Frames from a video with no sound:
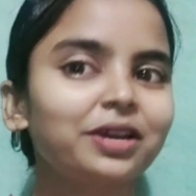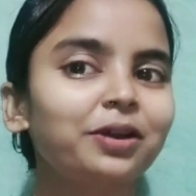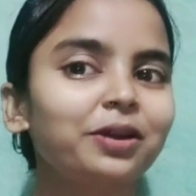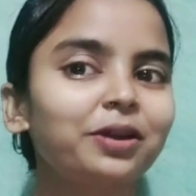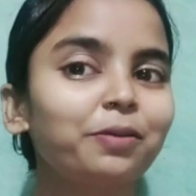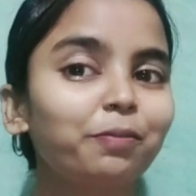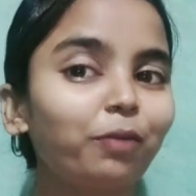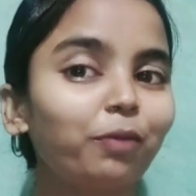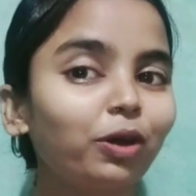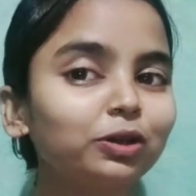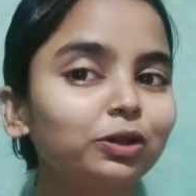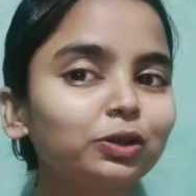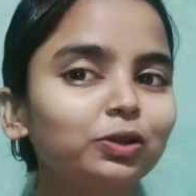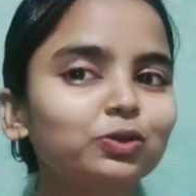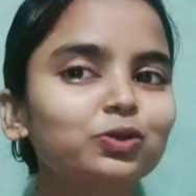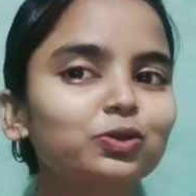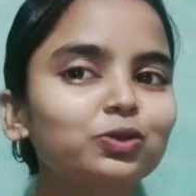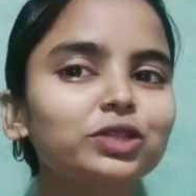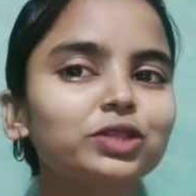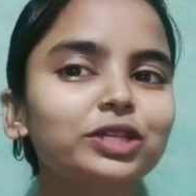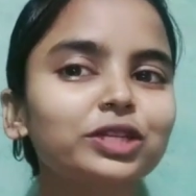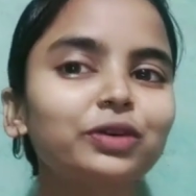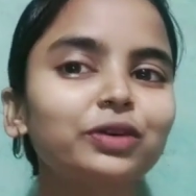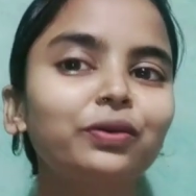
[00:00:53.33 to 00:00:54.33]
बहुत लोग सोच
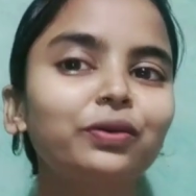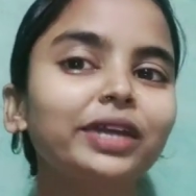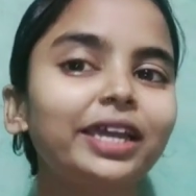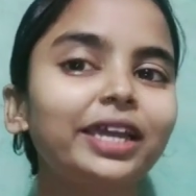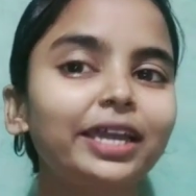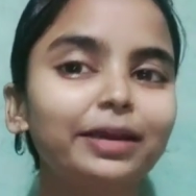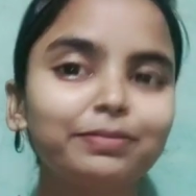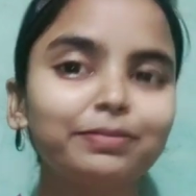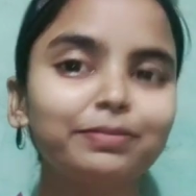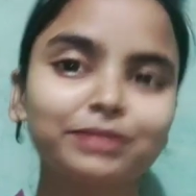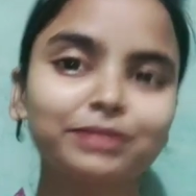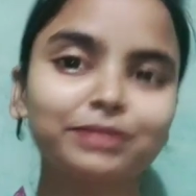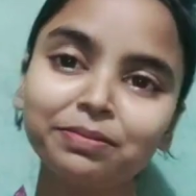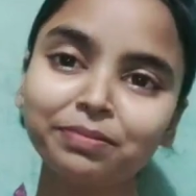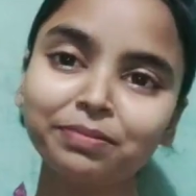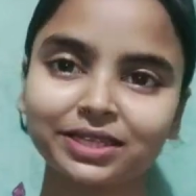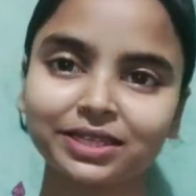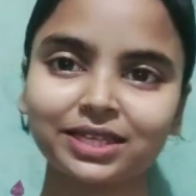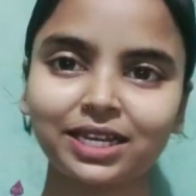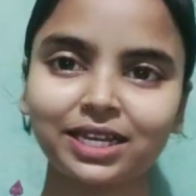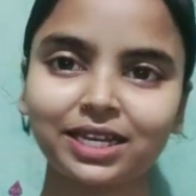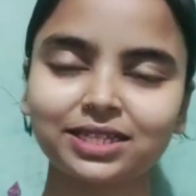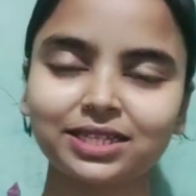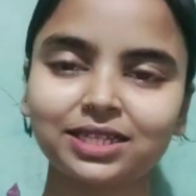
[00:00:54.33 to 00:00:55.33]
रहे होंगे एम से
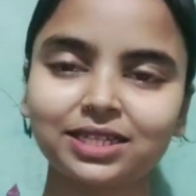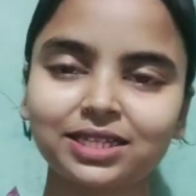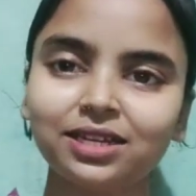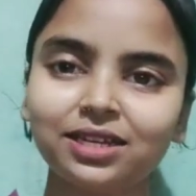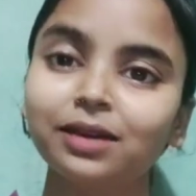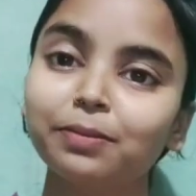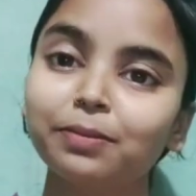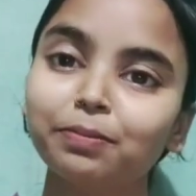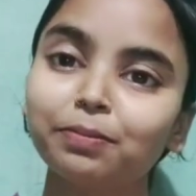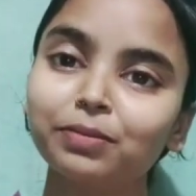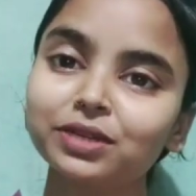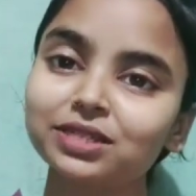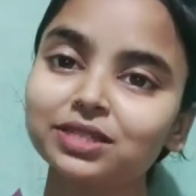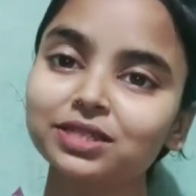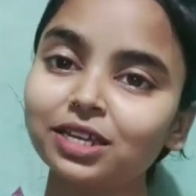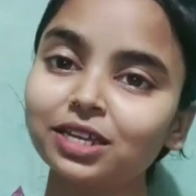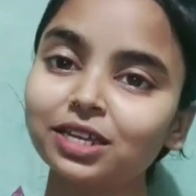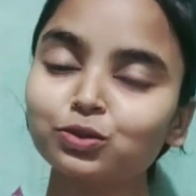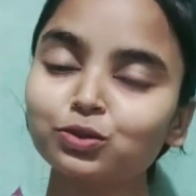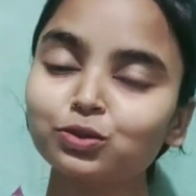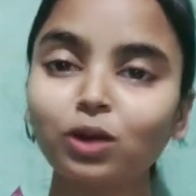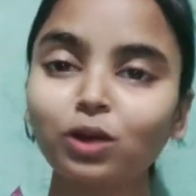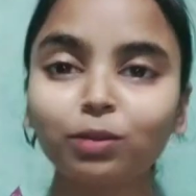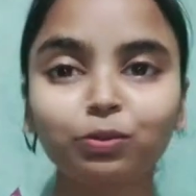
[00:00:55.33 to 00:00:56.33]
मसाज मसाज
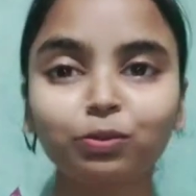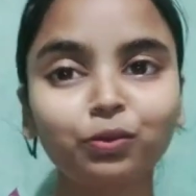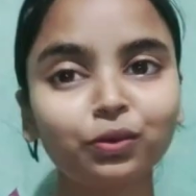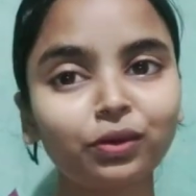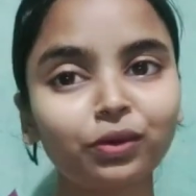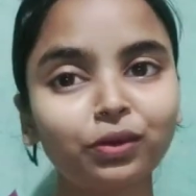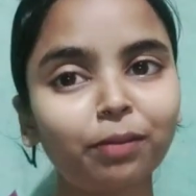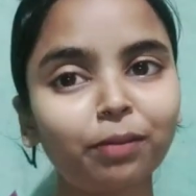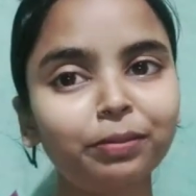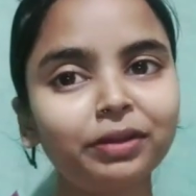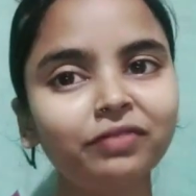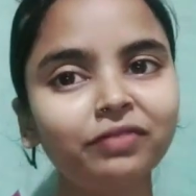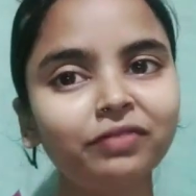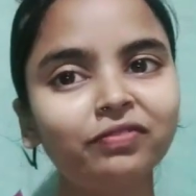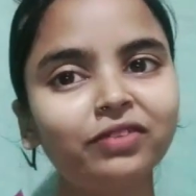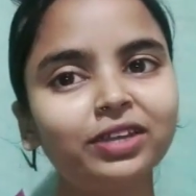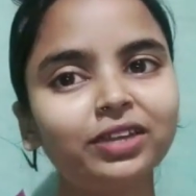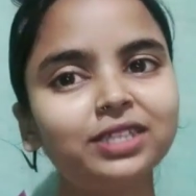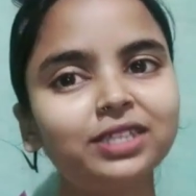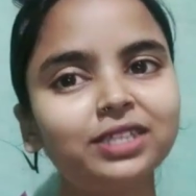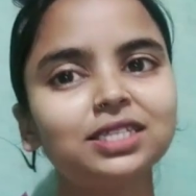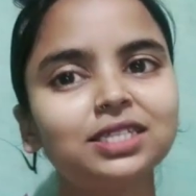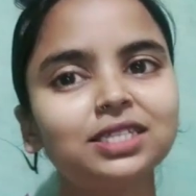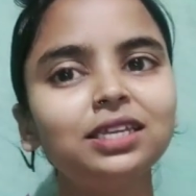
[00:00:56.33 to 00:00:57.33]
तो आपको अपने फेस
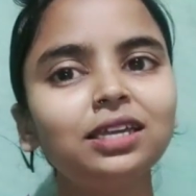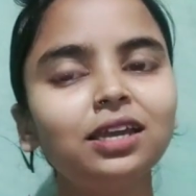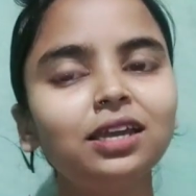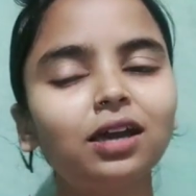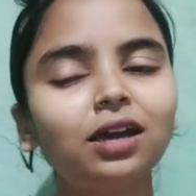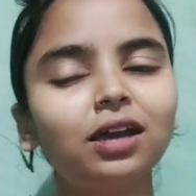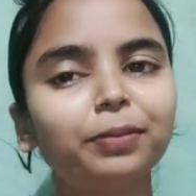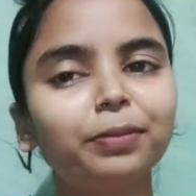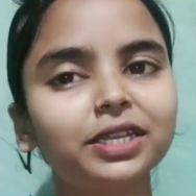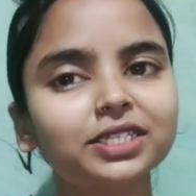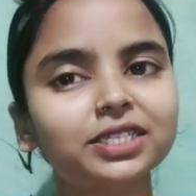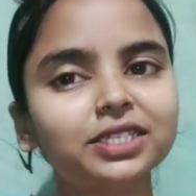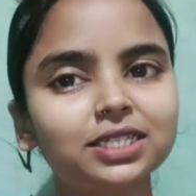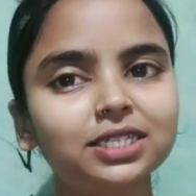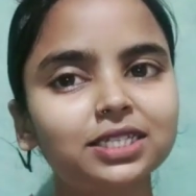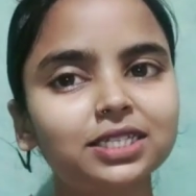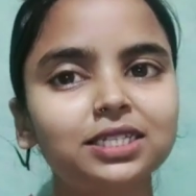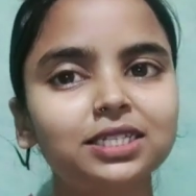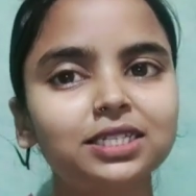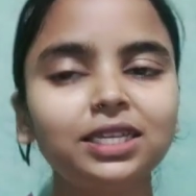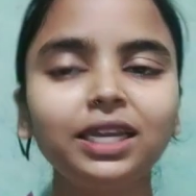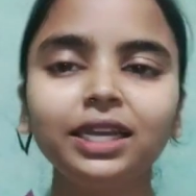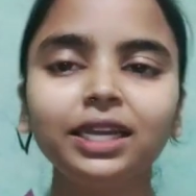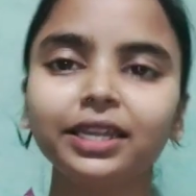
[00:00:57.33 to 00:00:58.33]
की अपने स्किन
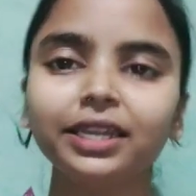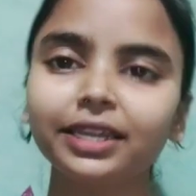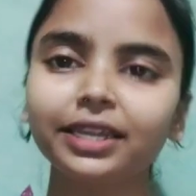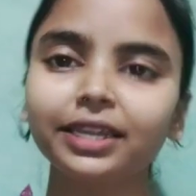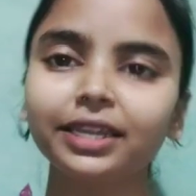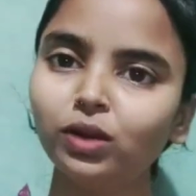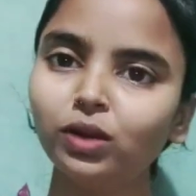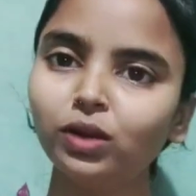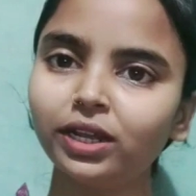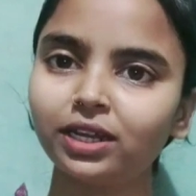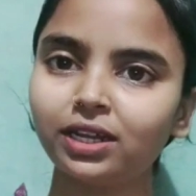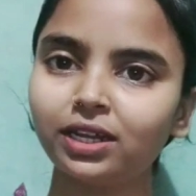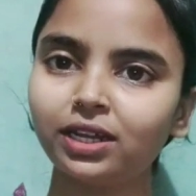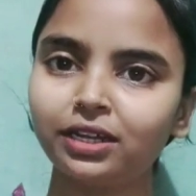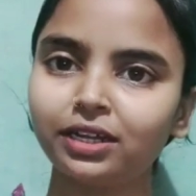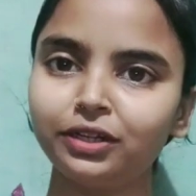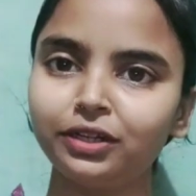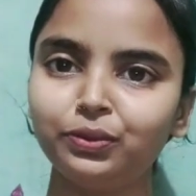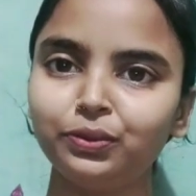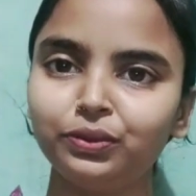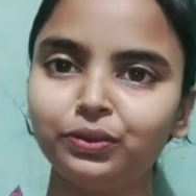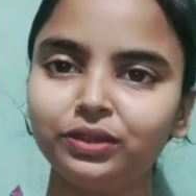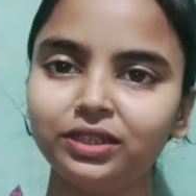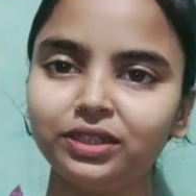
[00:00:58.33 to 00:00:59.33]
की रेगुलर करनी
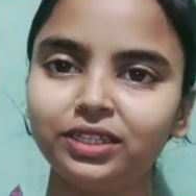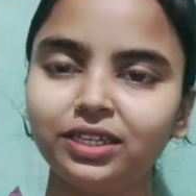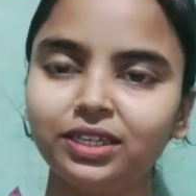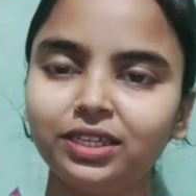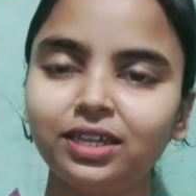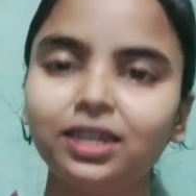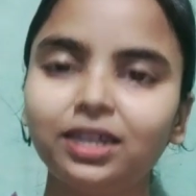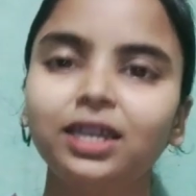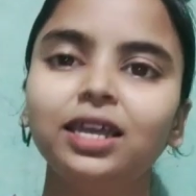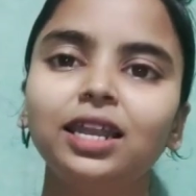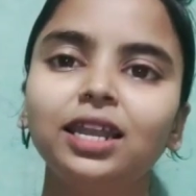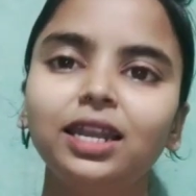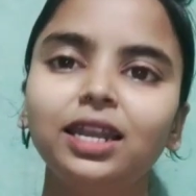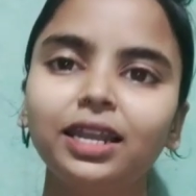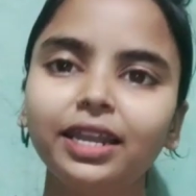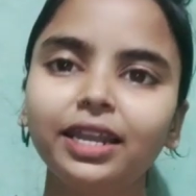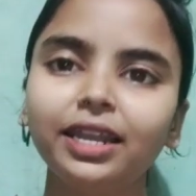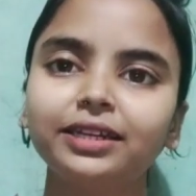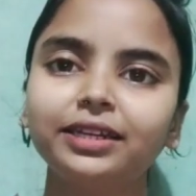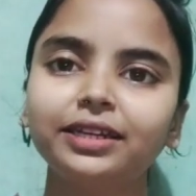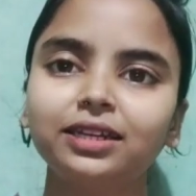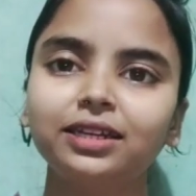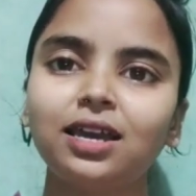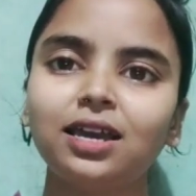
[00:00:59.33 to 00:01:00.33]
होती है
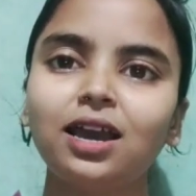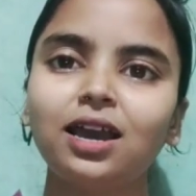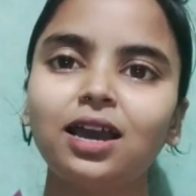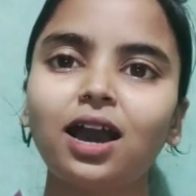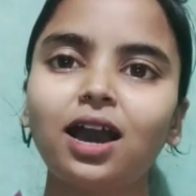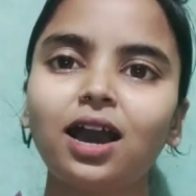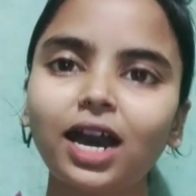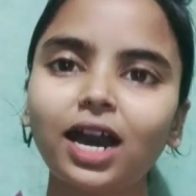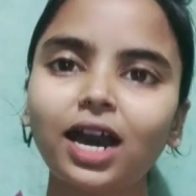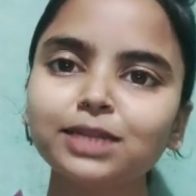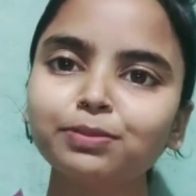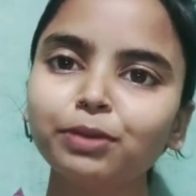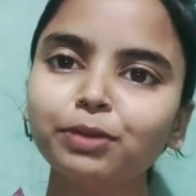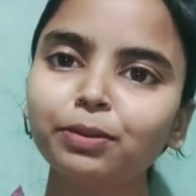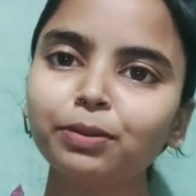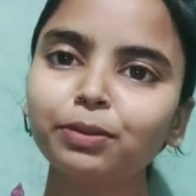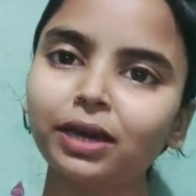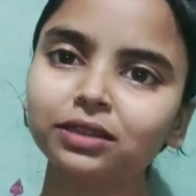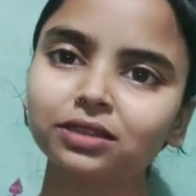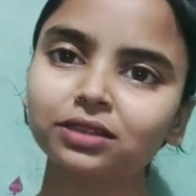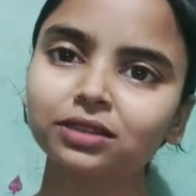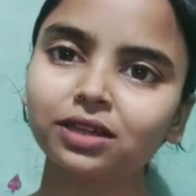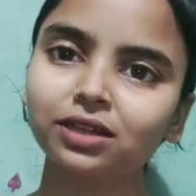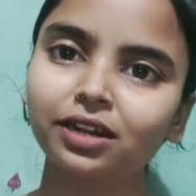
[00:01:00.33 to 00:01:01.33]
लेकिन आज मैं बात
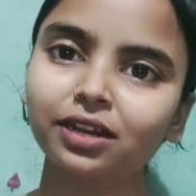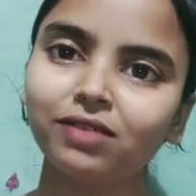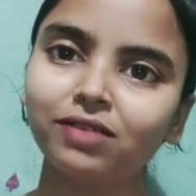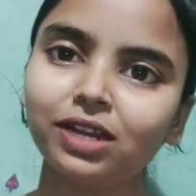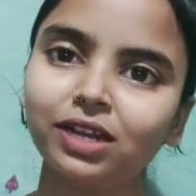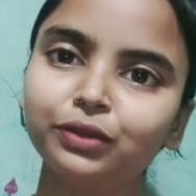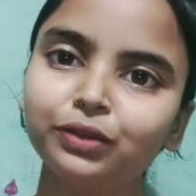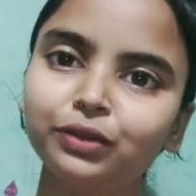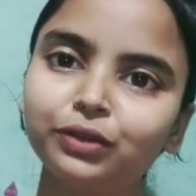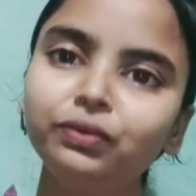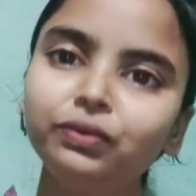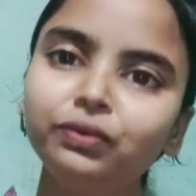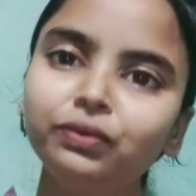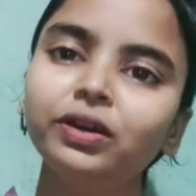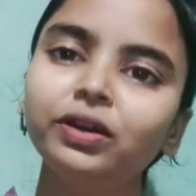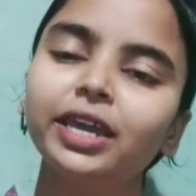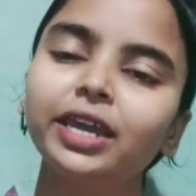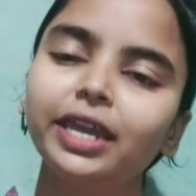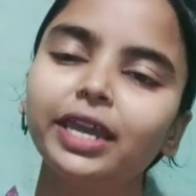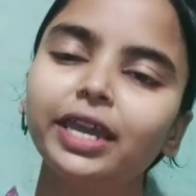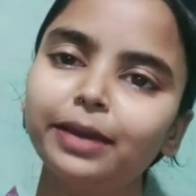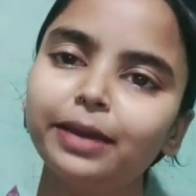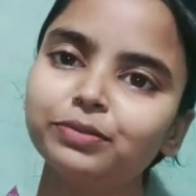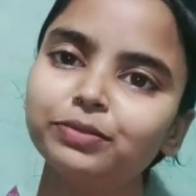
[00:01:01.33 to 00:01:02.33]
करने वाली हूँ
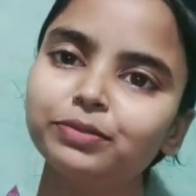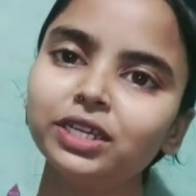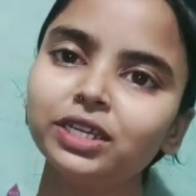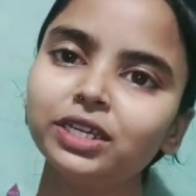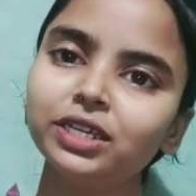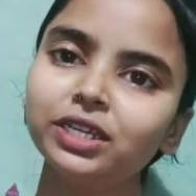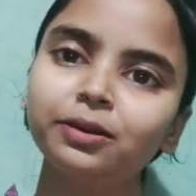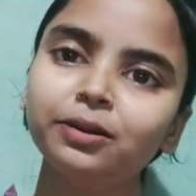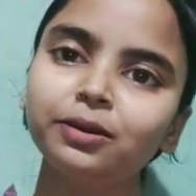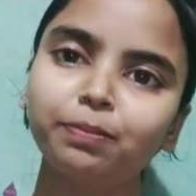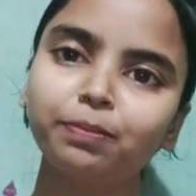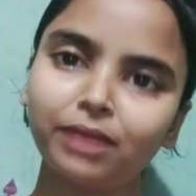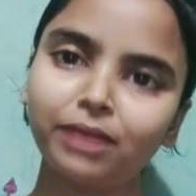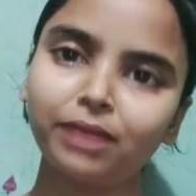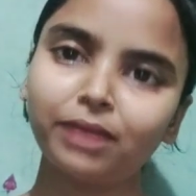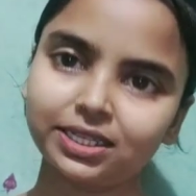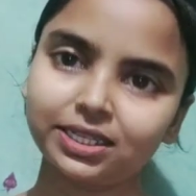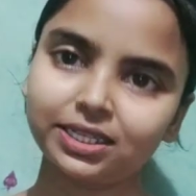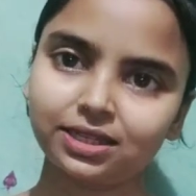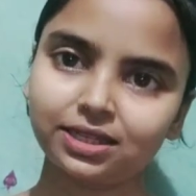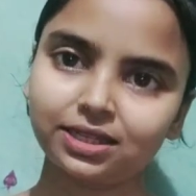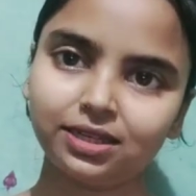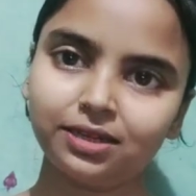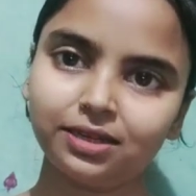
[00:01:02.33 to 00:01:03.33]
एम से मास्क
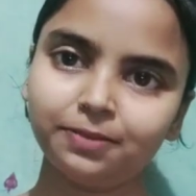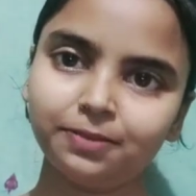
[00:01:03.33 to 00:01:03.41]
की